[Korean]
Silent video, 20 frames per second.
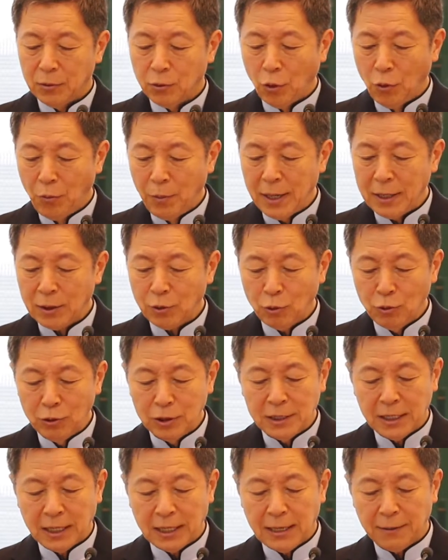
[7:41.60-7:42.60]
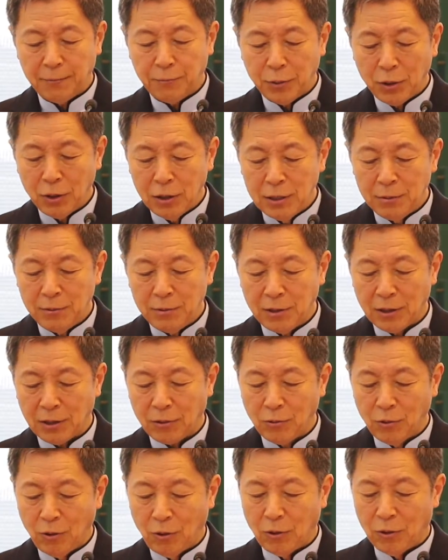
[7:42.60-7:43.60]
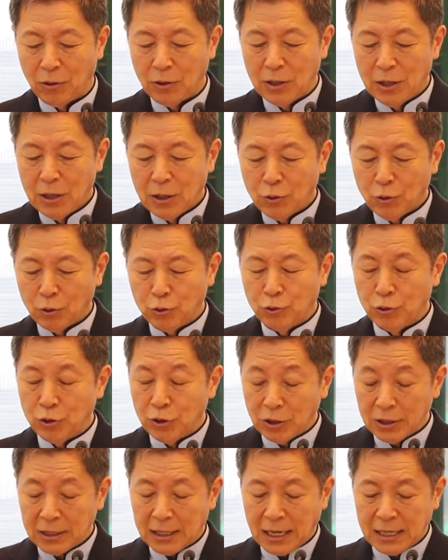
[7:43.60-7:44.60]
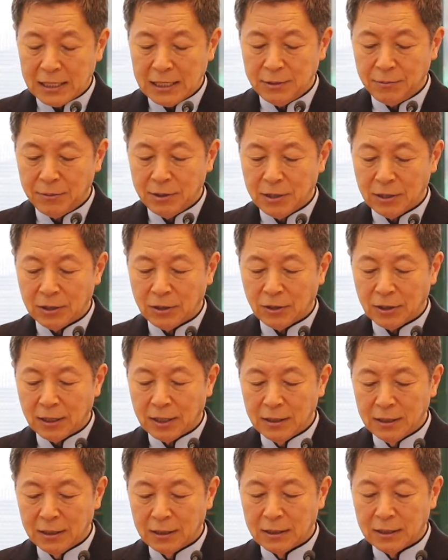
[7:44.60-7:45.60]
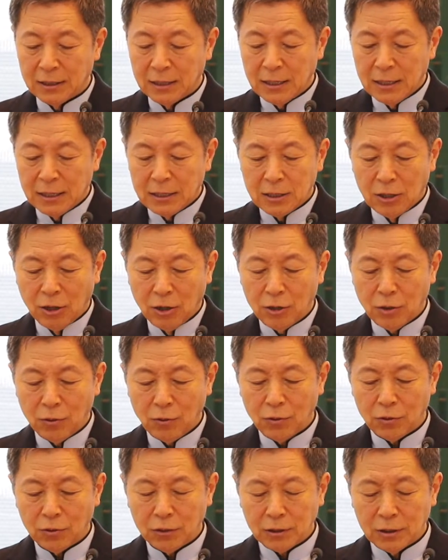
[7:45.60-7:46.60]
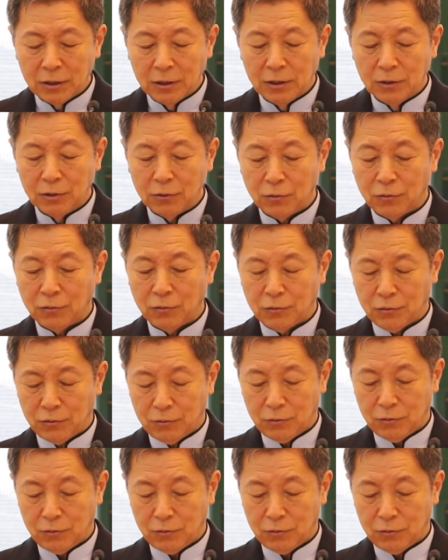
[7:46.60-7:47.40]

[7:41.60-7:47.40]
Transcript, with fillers: 로마의 통치 아래 편입이 됐고 또 주전 42년경에는 여러 그